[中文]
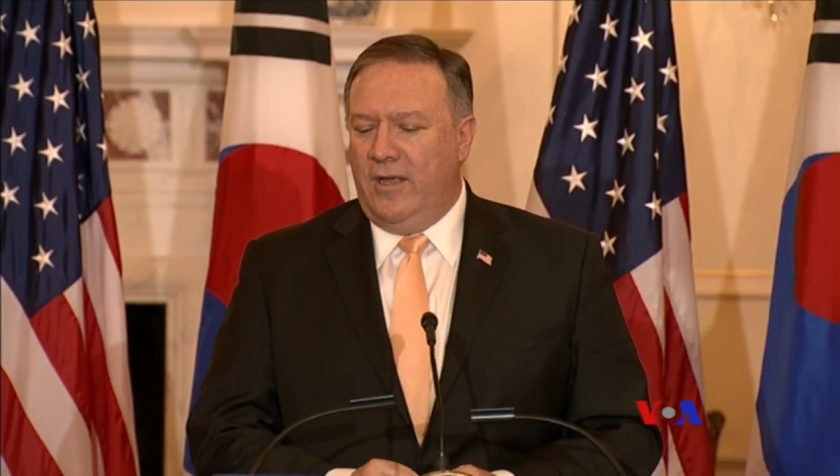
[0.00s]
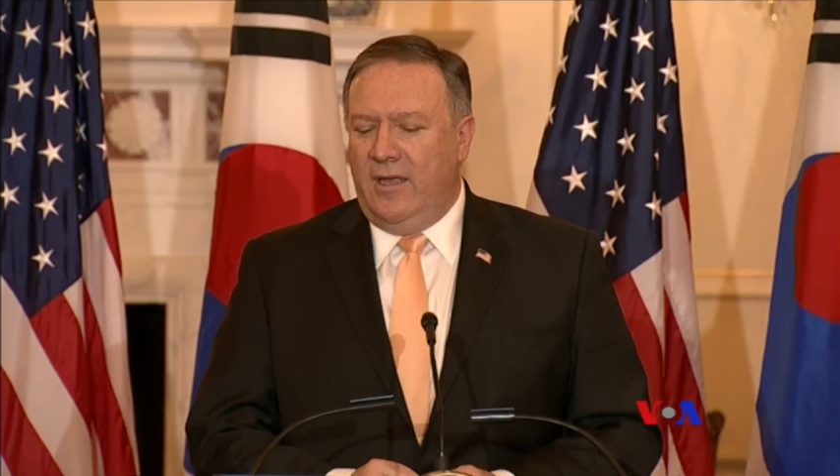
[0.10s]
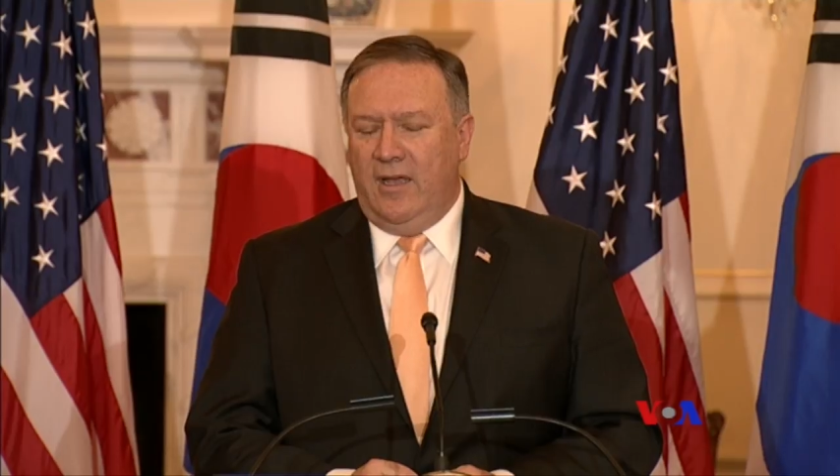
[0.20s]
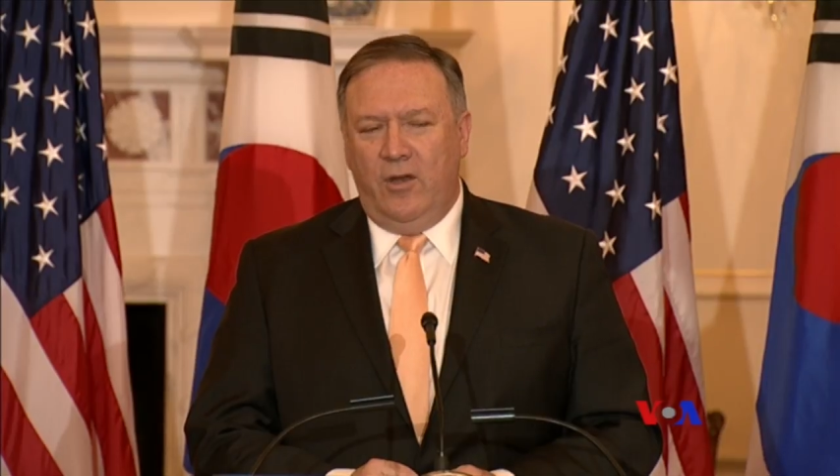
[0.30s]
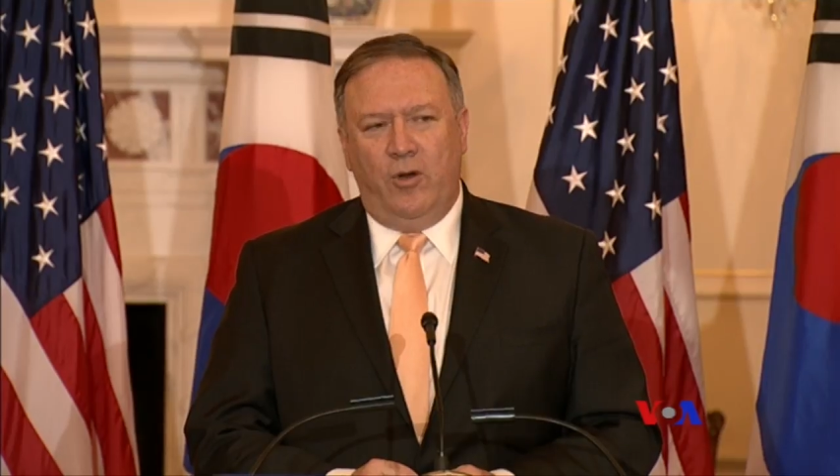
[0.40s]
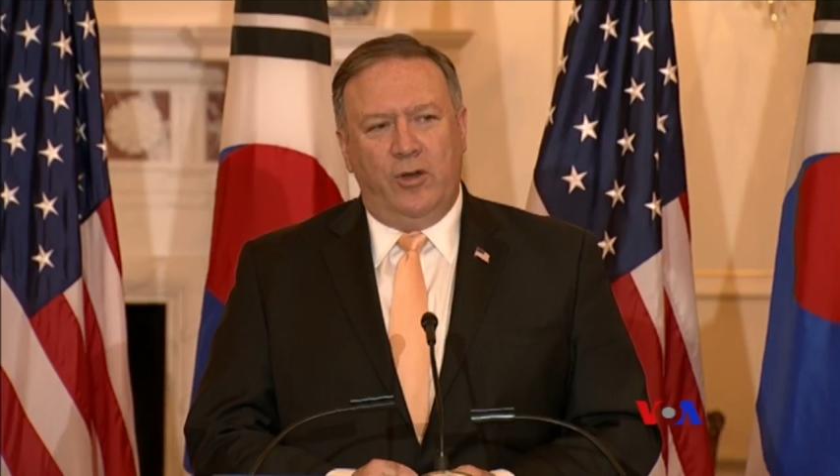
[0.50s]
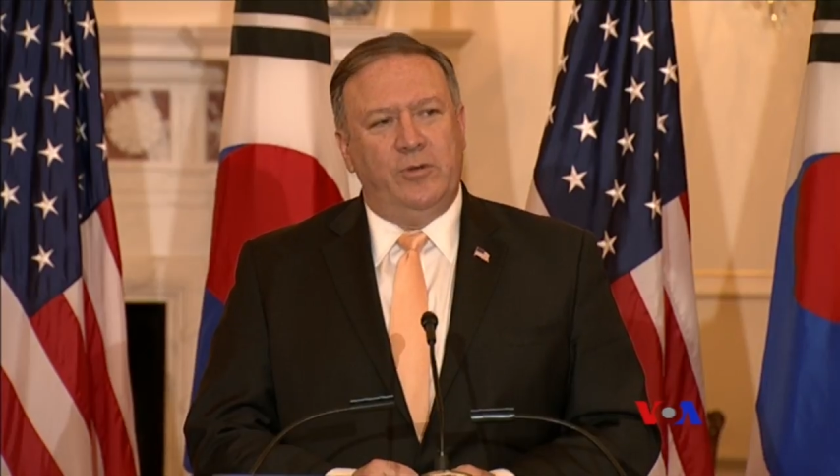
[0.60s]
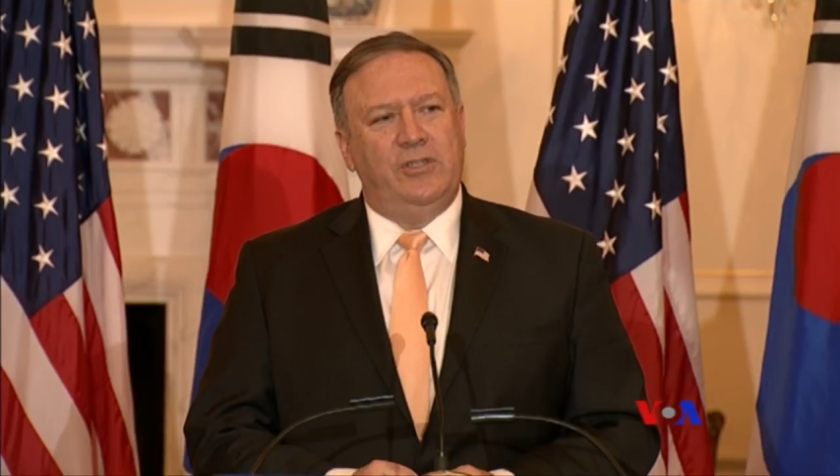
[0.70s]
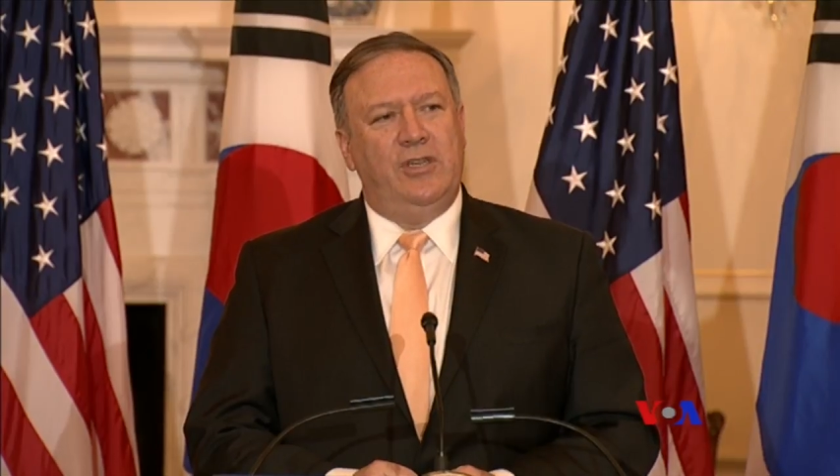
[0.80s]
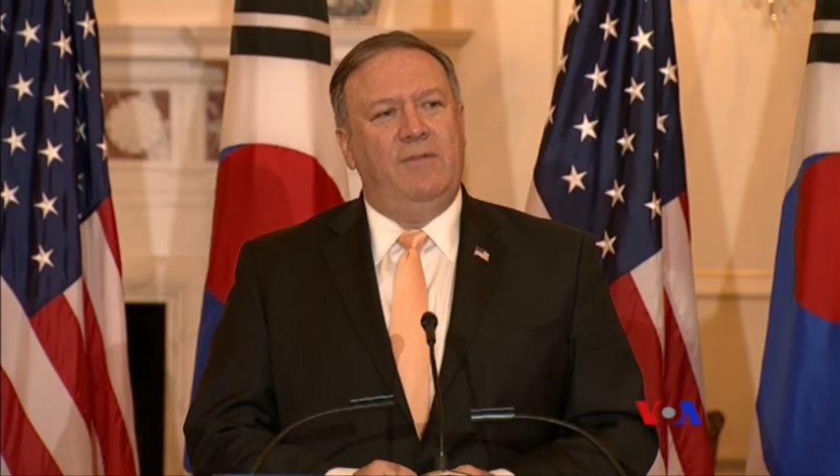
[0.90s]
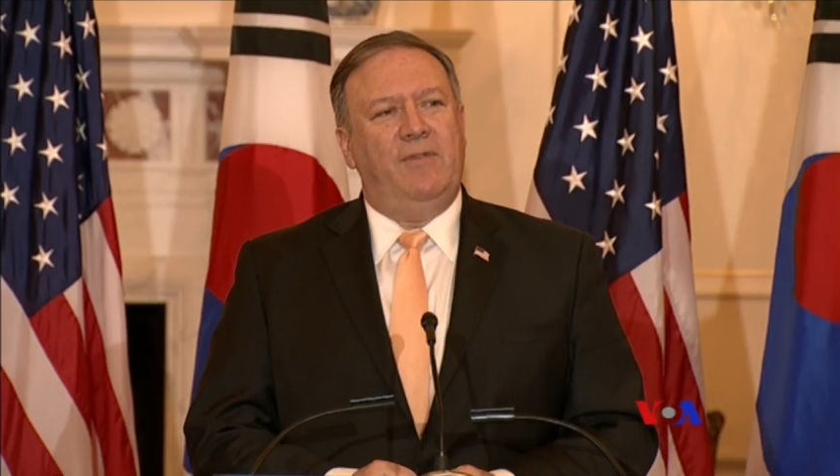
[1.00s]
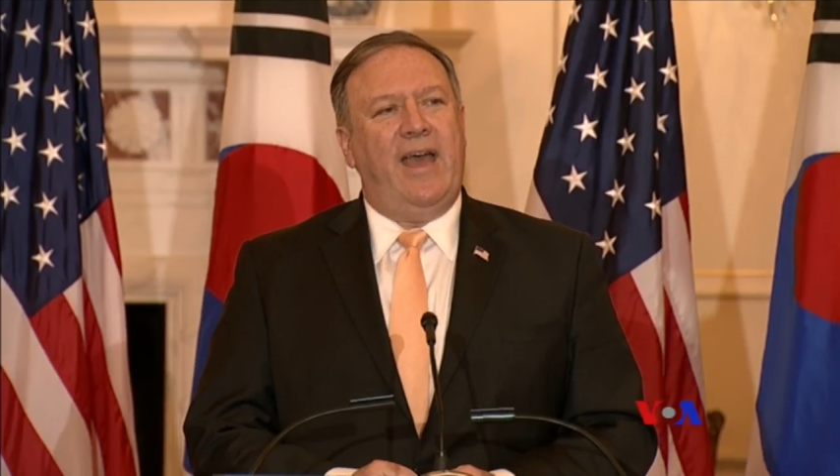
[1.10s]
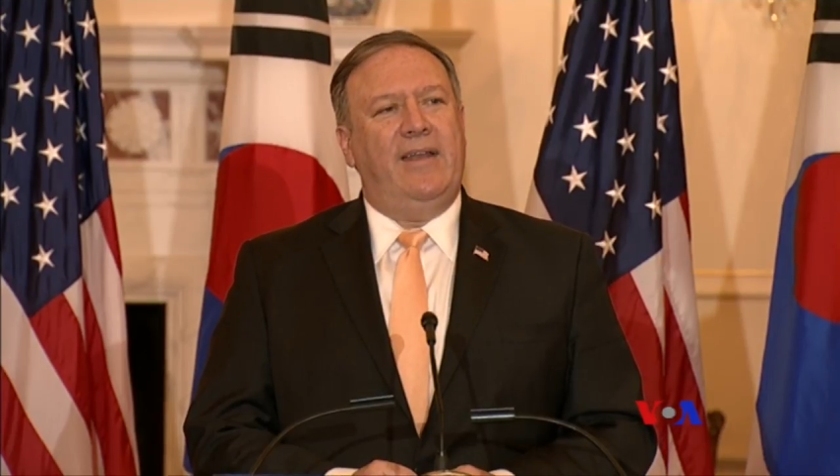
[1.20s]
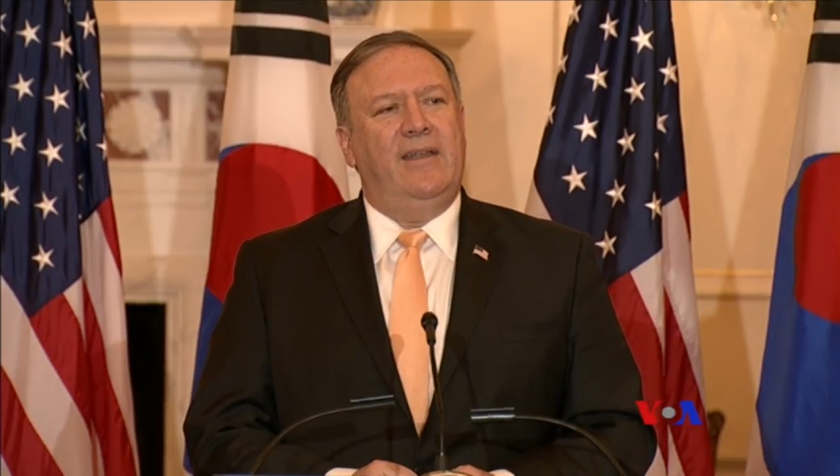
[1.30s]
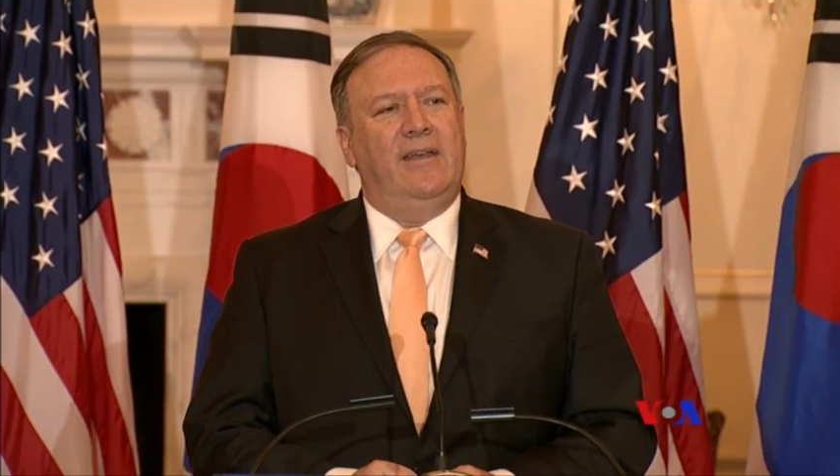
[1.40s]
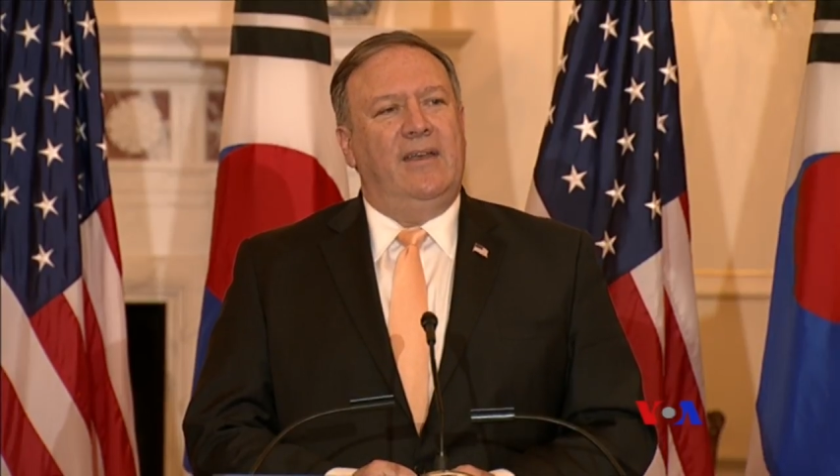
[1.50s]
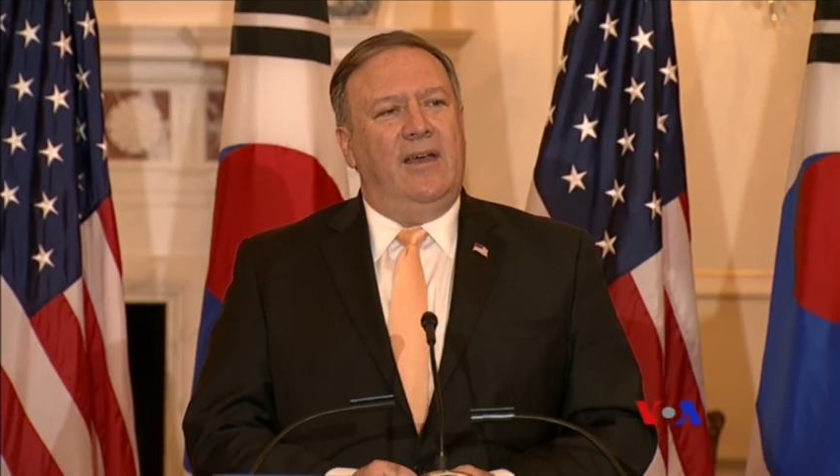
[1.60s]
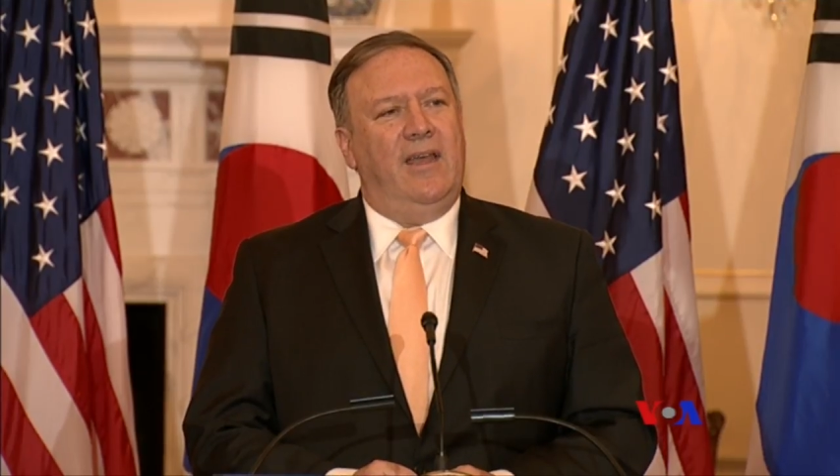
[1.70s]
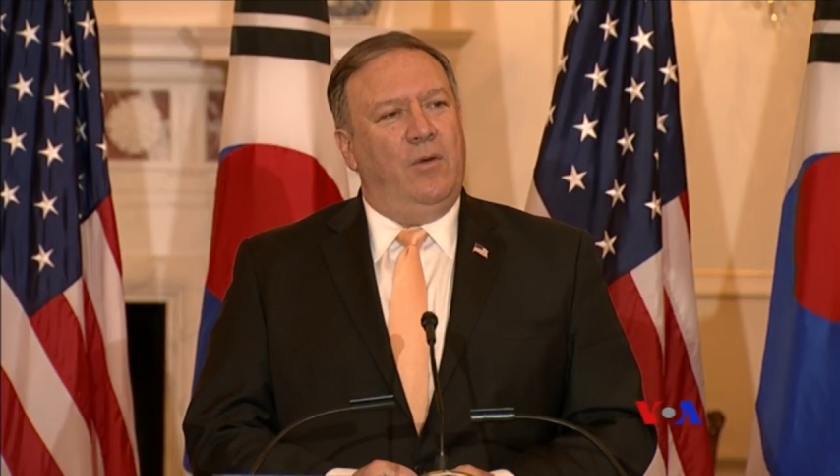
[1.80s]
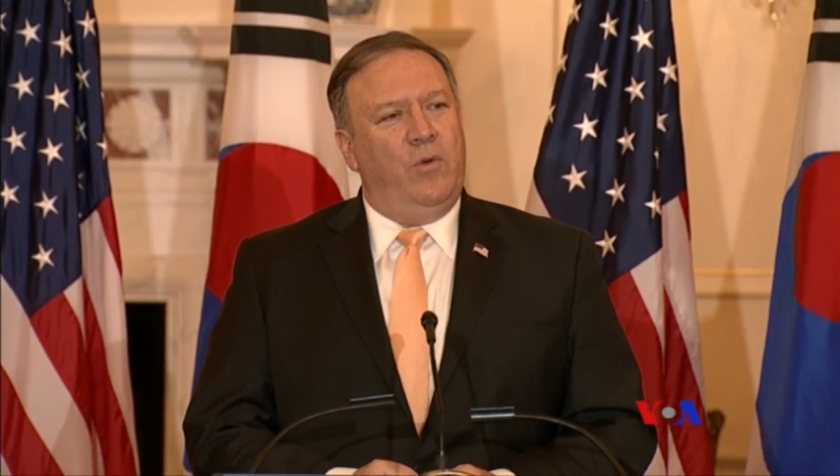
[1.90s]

恩讲嘅去核化系唔系一个